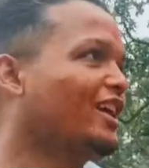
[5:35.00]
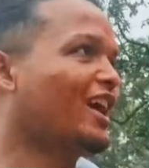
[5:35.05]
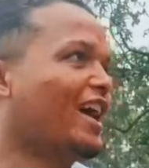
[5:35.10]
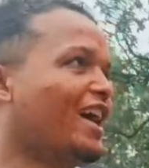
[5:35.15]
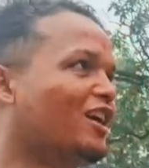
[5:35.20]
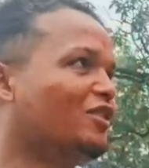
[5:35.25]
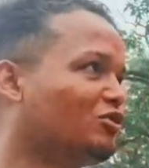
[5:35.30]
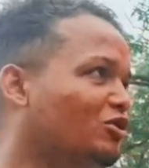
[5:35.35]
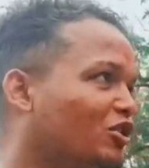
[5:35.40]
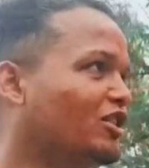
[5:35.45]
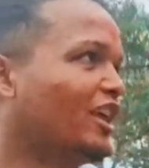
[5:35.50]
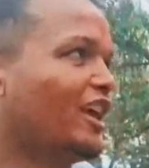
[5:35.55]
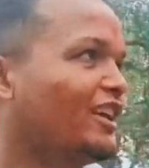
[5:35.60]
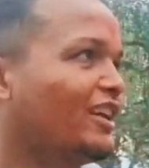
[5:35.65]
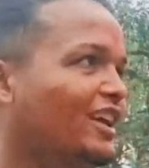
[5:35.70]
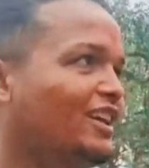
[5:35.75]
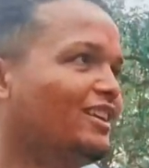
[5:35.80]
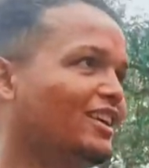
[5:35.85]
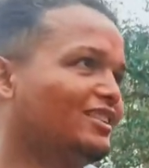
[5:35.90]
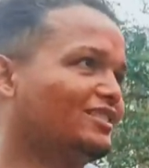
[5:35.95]
नहीं आया वो तो देख
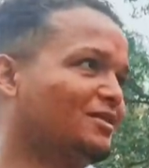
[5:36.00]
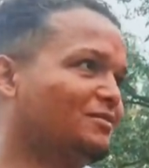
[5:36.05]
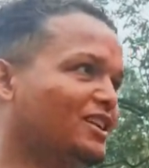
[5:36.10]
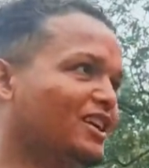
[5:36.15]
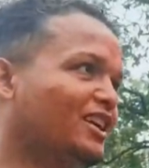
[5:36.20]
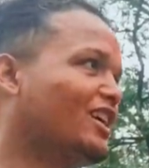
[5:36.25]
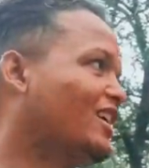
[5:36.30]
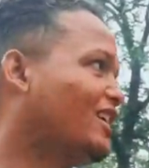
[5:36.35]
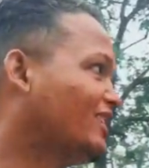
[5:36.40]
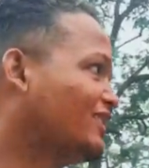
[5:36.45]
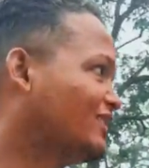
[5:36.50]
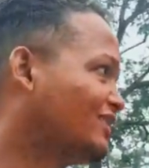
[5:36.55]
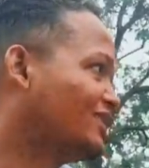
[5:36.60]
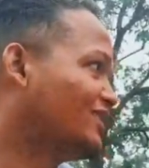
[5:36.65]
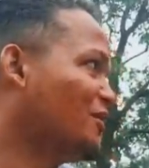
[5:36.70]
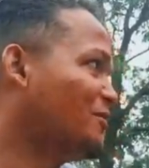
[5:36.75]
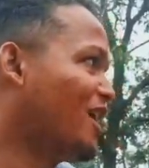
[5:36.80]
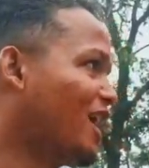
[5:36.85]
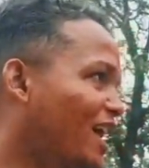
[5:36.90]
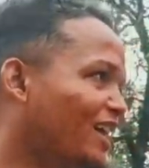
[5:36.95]
के ही ना समझेगा
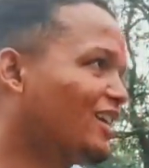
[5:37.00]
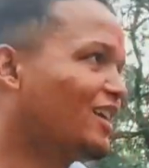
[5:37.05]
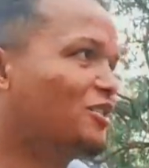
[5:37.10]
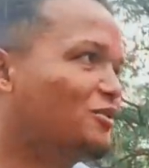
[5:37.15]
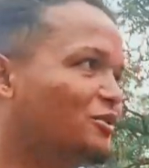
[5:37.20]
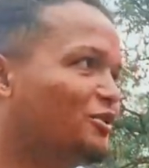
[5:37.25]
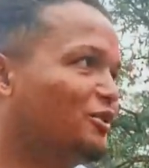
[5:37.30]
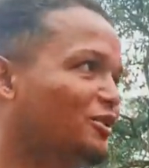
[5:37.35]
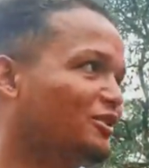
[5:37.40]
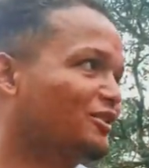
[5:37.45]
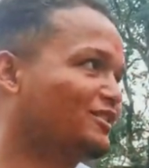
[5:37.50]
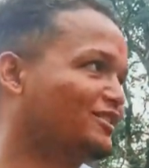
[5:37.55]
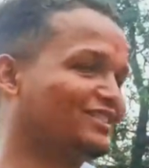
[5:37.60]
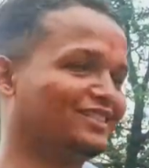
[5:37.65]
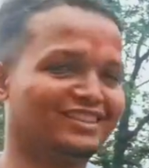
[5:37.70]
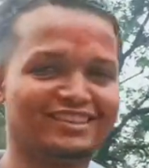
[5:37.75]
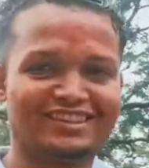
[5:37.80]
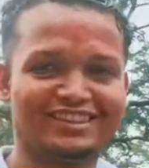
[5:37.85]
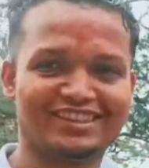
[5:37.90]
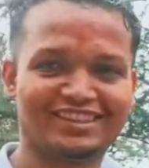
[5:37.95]
तब आएगा वो लोग
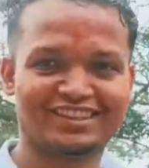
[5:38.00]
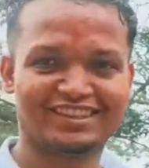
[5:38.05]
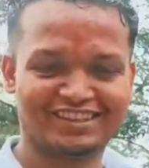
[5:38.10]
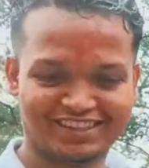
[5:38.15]
ये